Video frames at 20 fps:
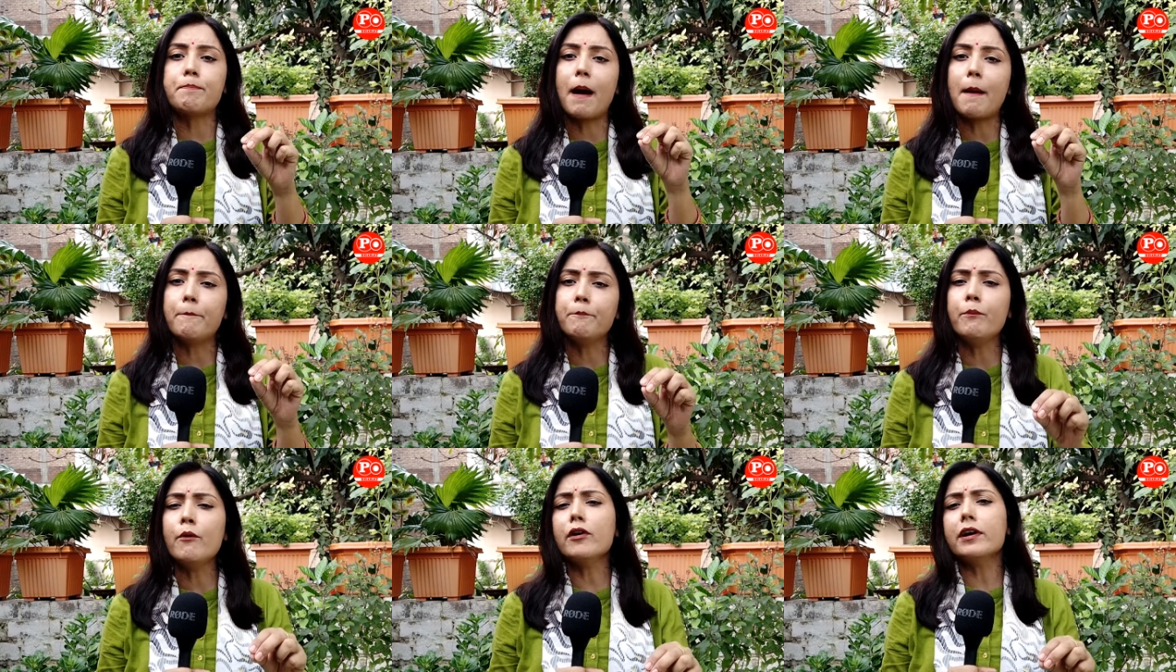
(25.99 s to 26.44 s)

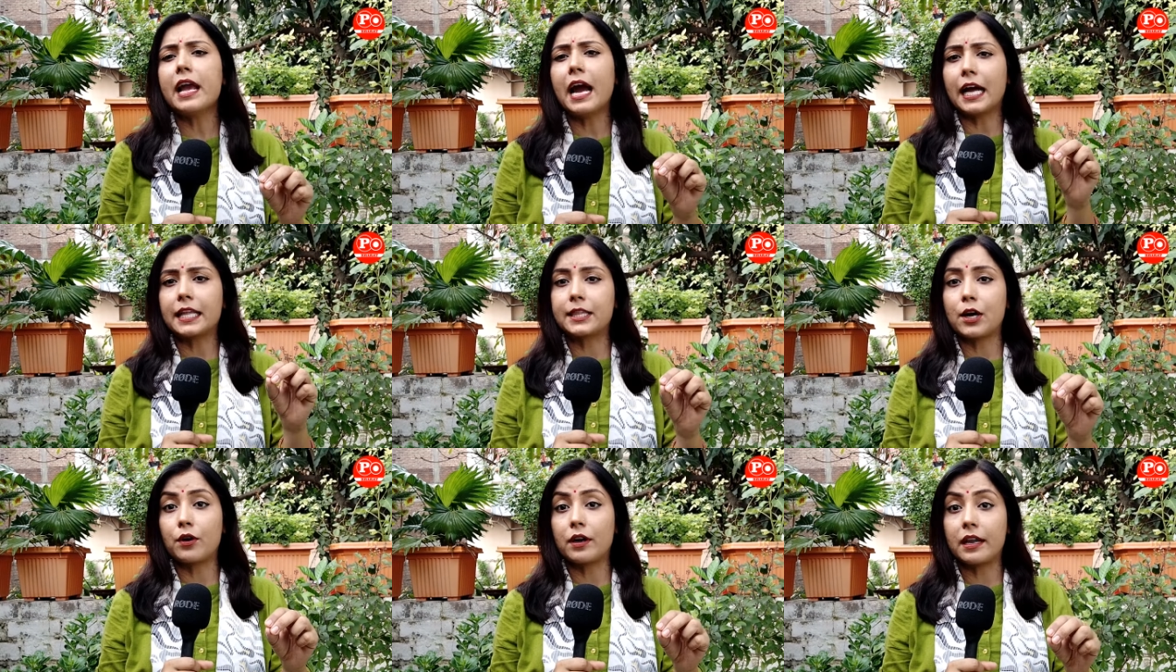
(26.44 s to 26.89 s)
पप्पू
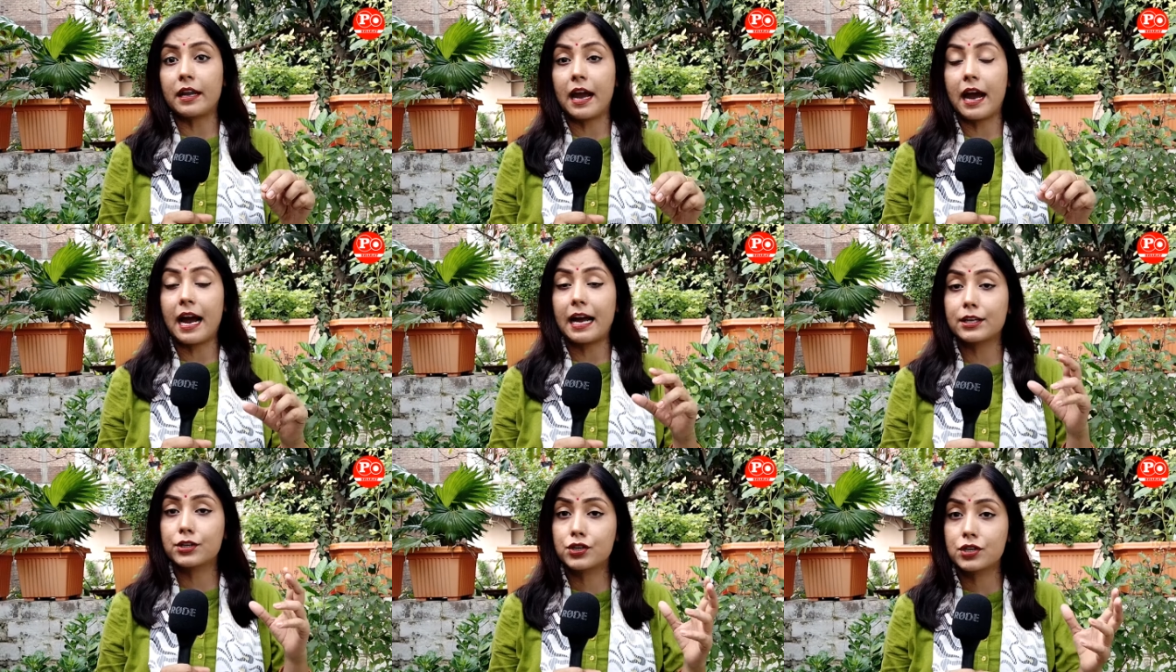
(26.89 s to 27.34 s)
यादव ने
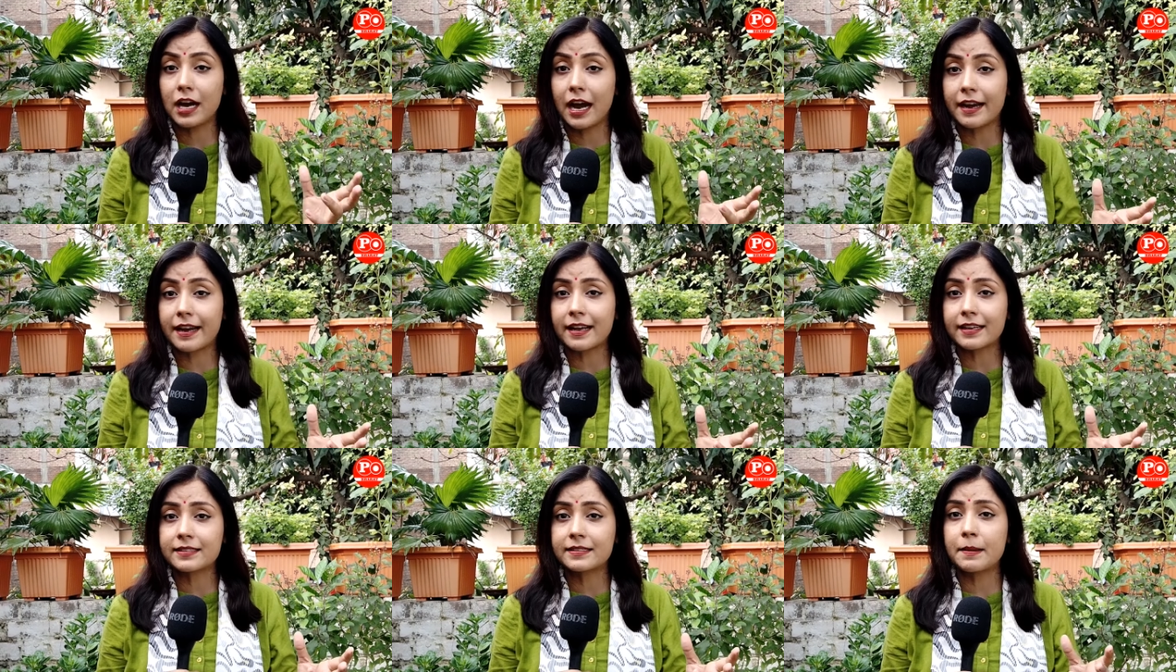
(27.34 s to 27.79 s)

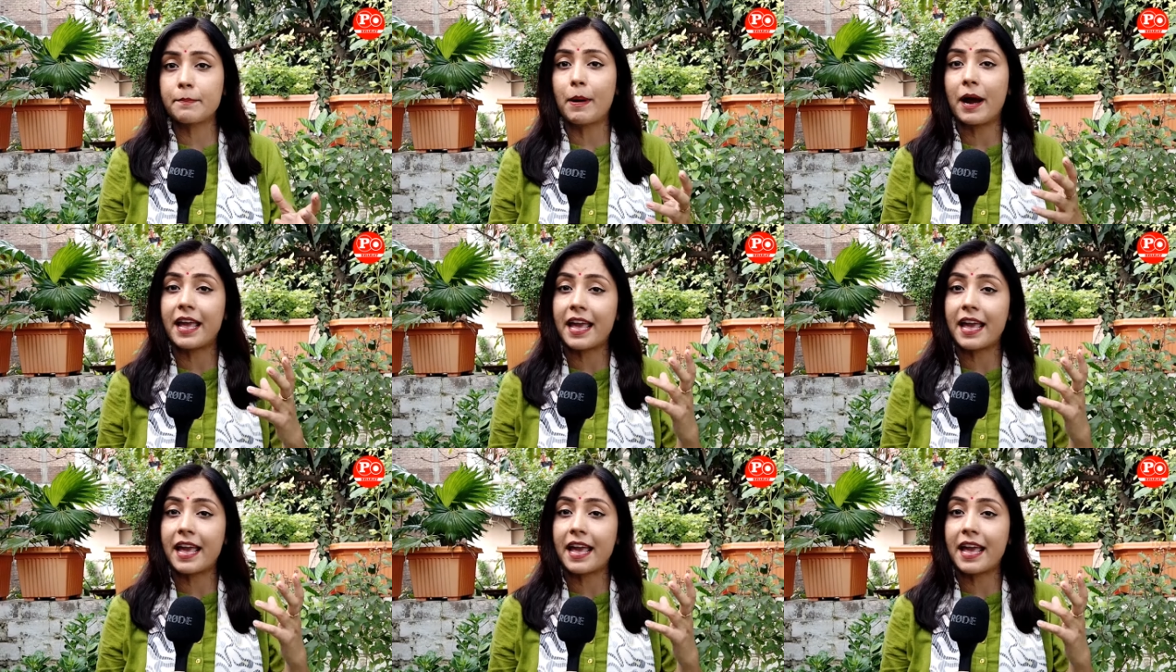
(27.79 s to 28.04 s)
अचानक से